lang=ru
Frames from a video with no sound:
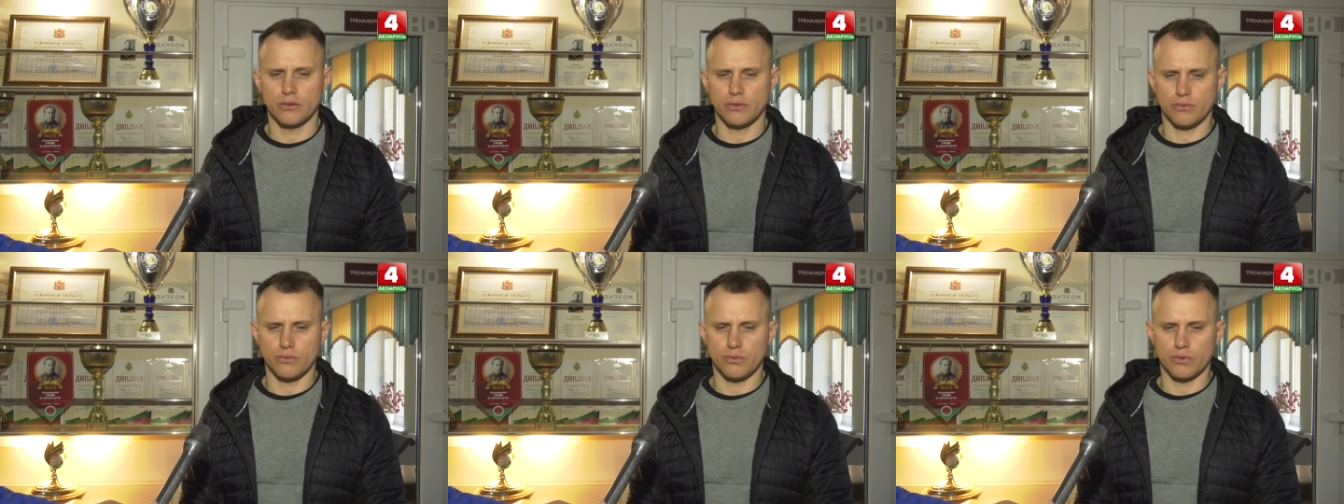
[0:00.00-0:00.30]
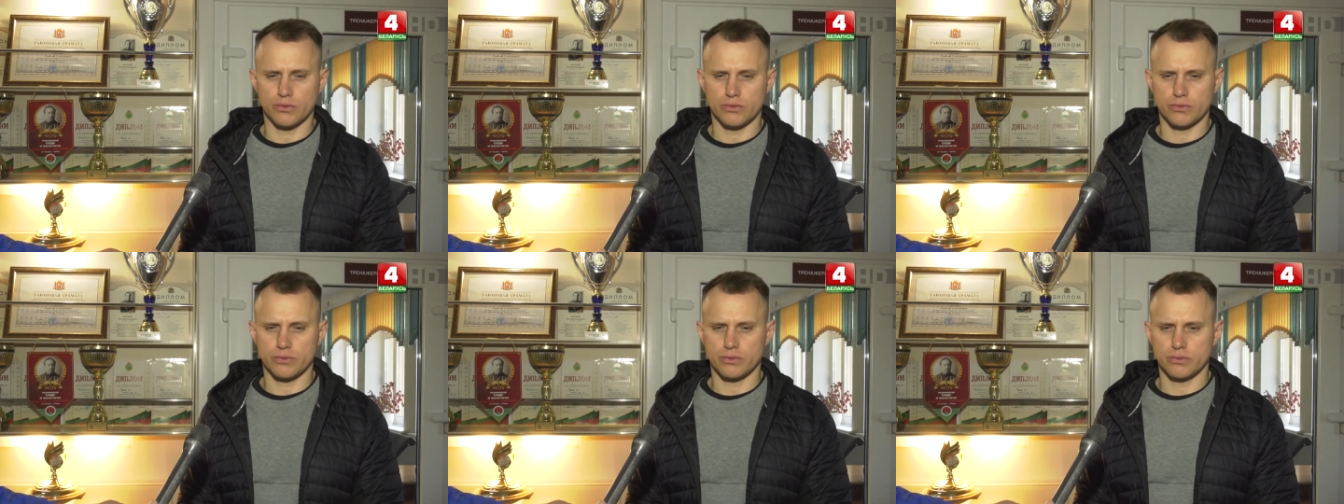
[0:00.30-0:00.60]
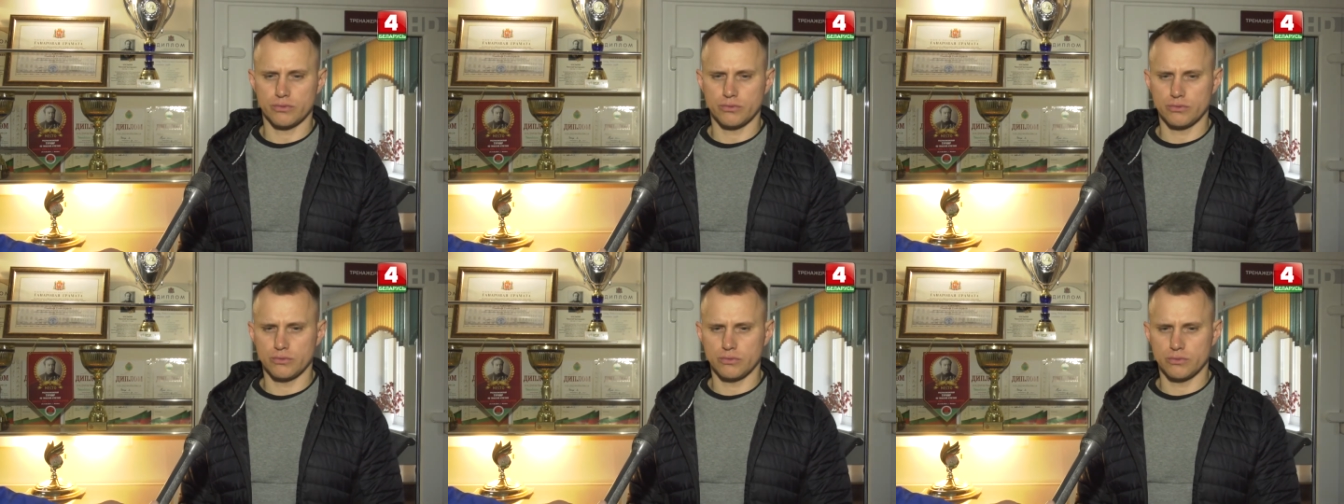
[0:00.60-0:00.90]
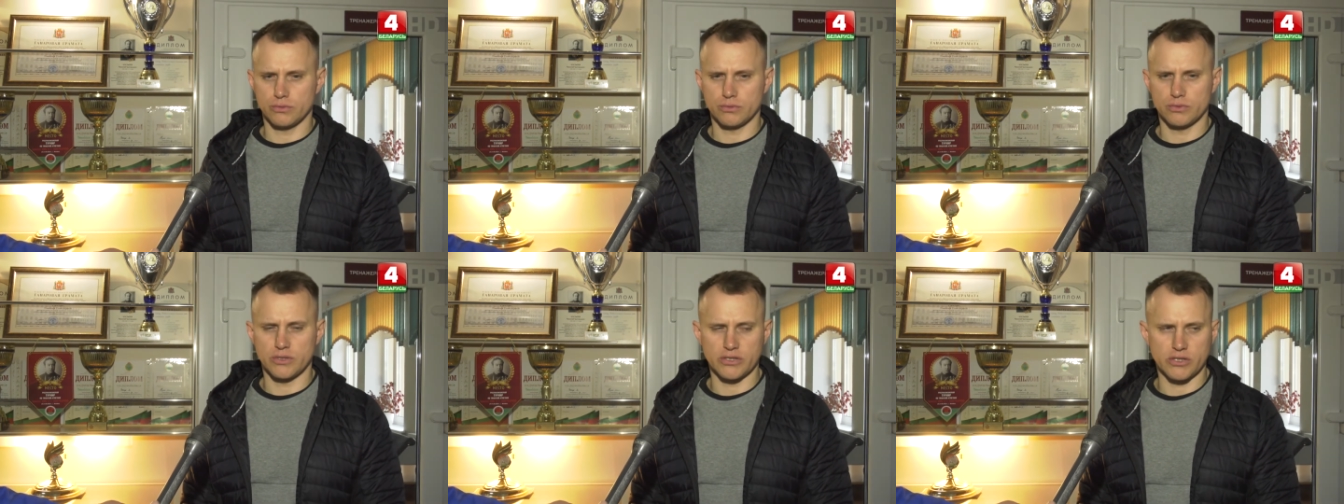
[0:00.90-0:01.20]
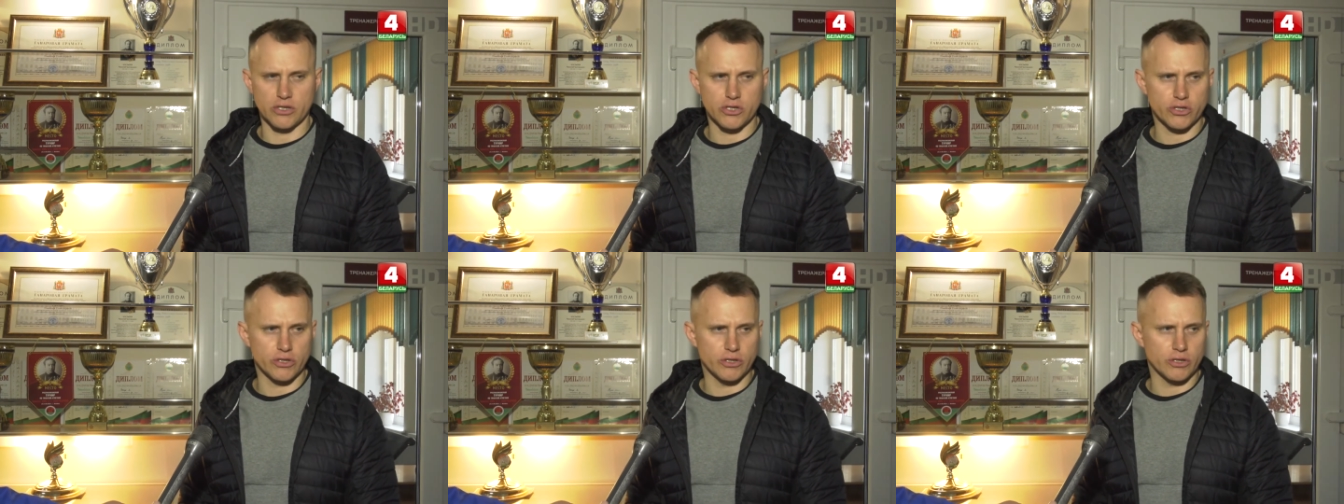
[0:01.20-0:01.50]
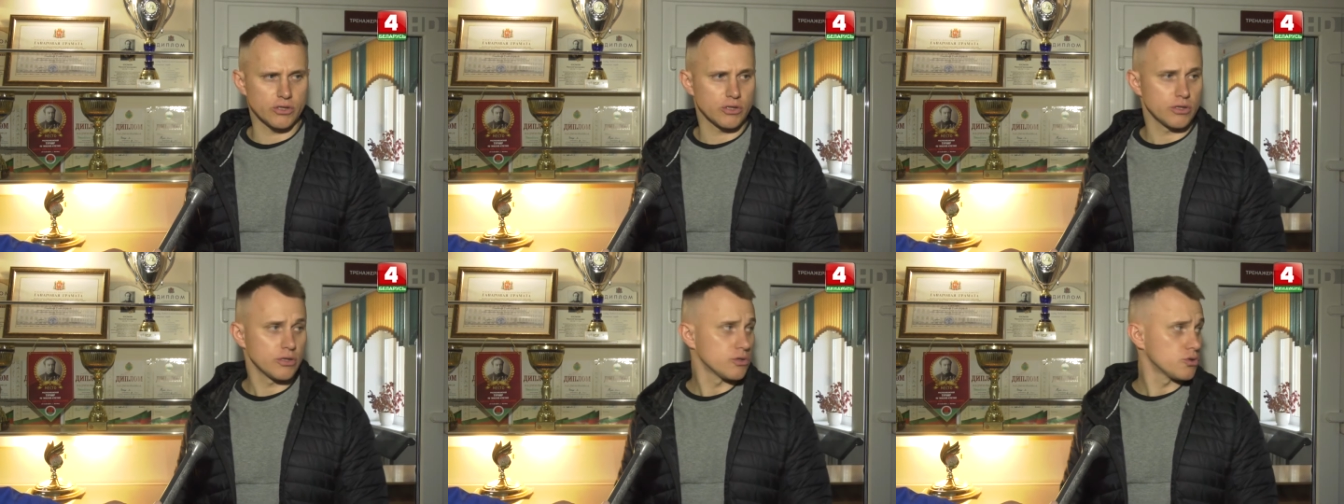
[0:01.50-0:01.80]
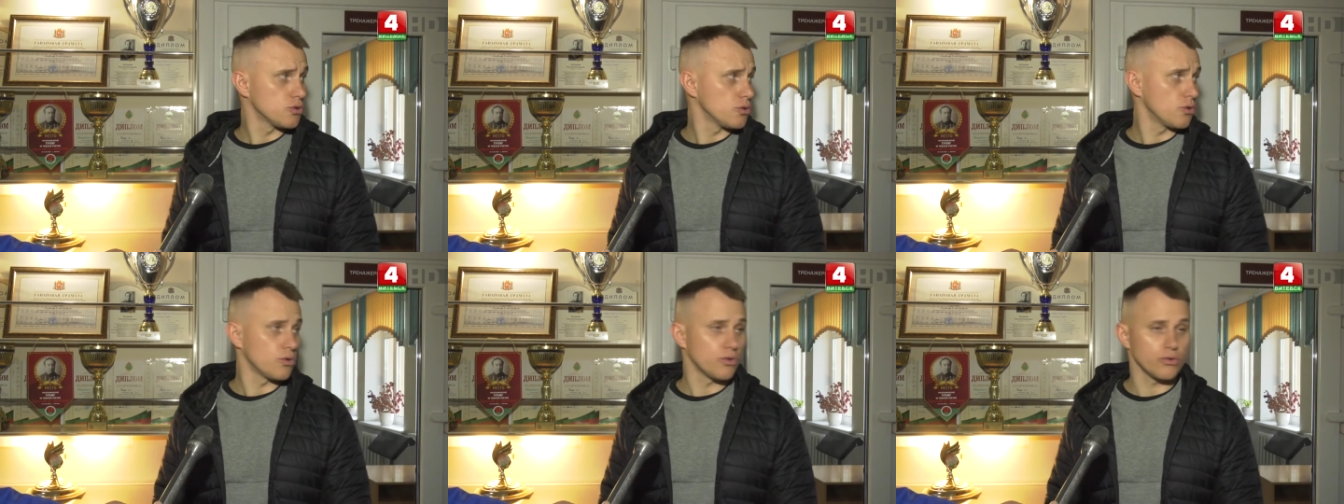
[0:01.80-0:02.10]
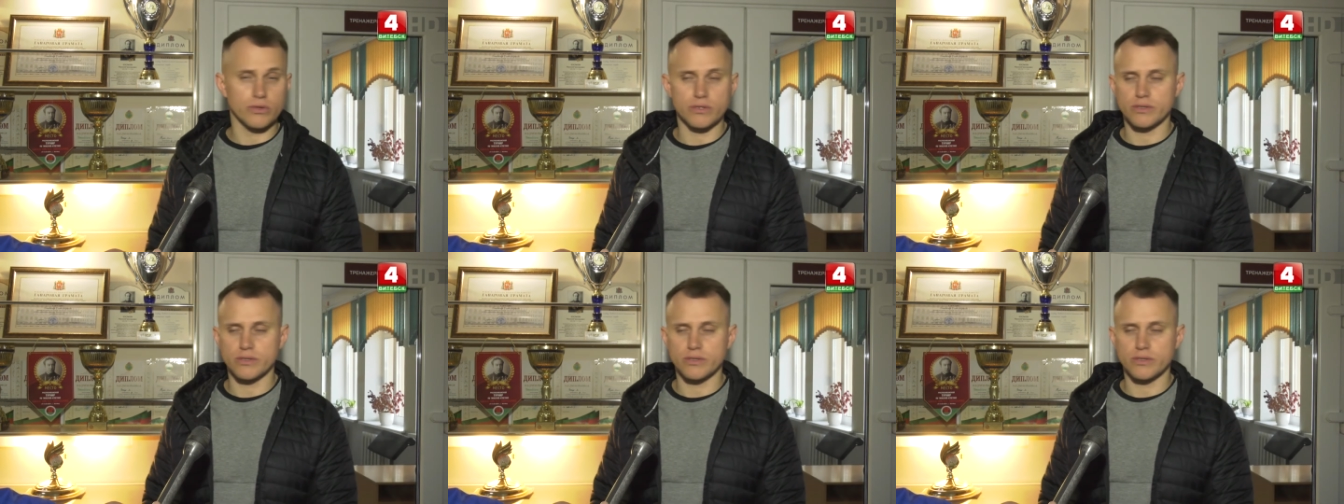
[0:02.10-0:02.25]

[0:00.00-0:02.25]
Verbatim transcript: Вот. Ну, ну где-то человек 40 у